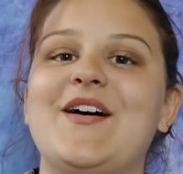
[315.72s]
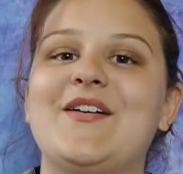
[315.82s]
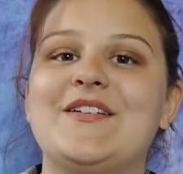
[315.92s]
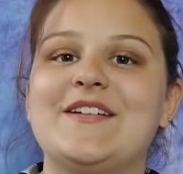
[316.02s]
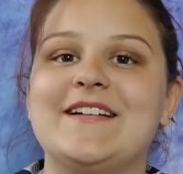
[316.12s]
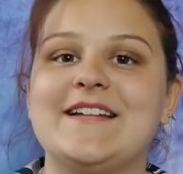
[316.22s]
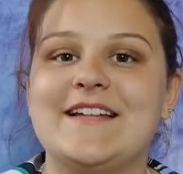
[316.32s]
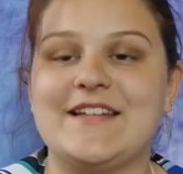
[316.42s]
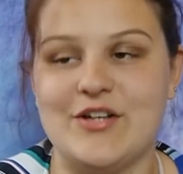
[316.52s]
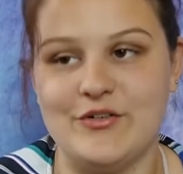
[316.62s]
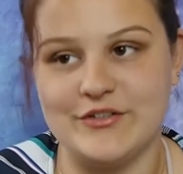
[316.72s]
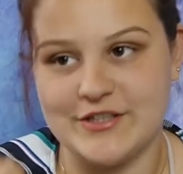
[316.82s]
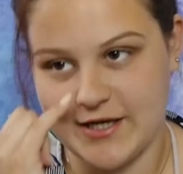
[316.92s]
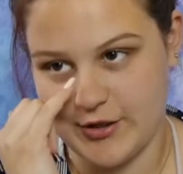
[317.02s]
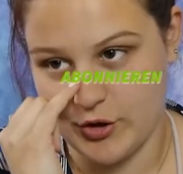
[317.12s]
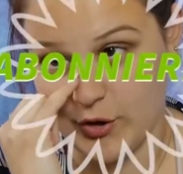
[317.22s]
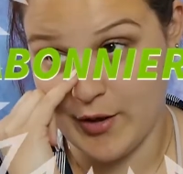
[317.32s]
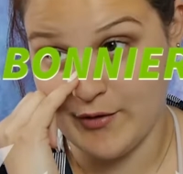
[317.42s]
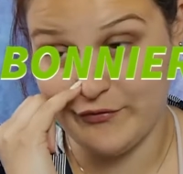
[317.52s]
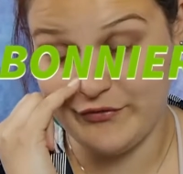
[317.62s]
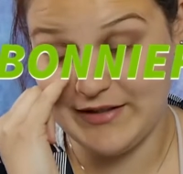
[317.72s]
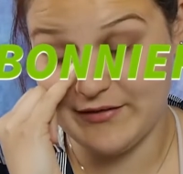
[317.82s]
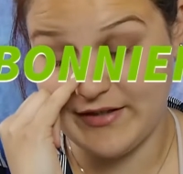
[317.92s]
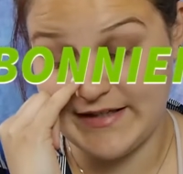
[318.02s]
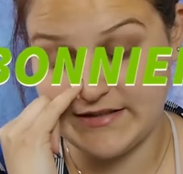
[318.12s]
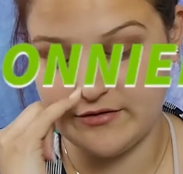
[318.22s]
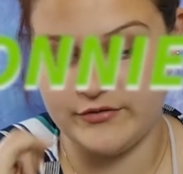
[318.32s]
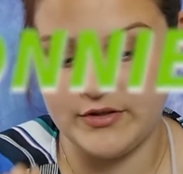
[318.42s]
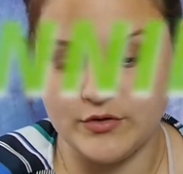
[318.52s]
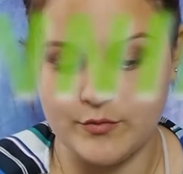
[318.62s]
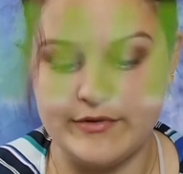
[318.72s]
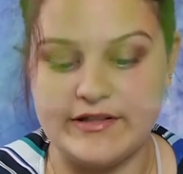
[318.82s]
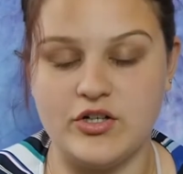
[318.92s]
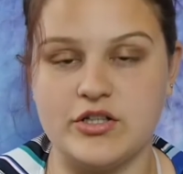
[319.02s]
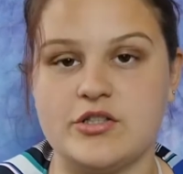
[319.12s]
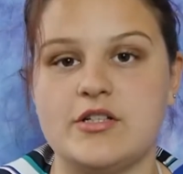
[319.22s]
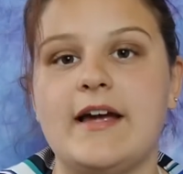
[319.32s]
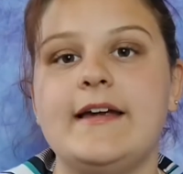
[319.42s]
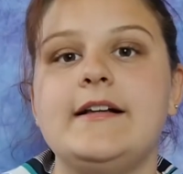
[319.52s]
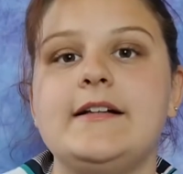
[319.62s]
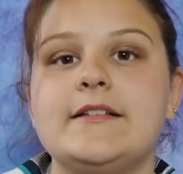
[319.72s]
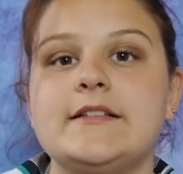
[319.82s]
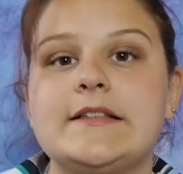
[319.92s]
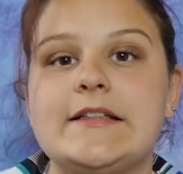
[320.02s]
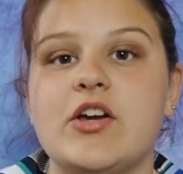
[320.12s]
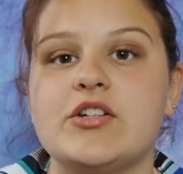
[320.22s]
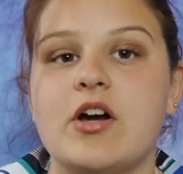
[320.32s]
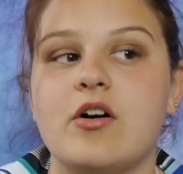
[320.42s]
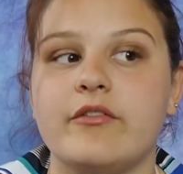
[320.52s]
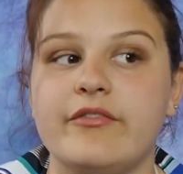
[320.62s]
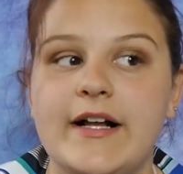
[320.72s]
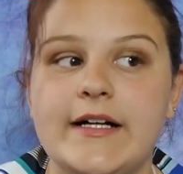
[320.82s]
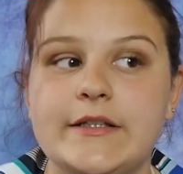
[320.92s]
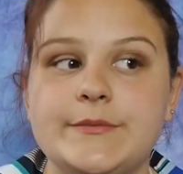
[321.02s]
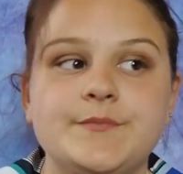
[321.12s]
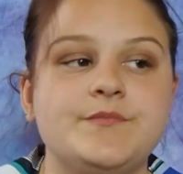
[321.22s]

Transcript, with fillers: Und ich hoffe, ich kann noch viele weitere Videos mit euch teilen, die euch auch gefallen.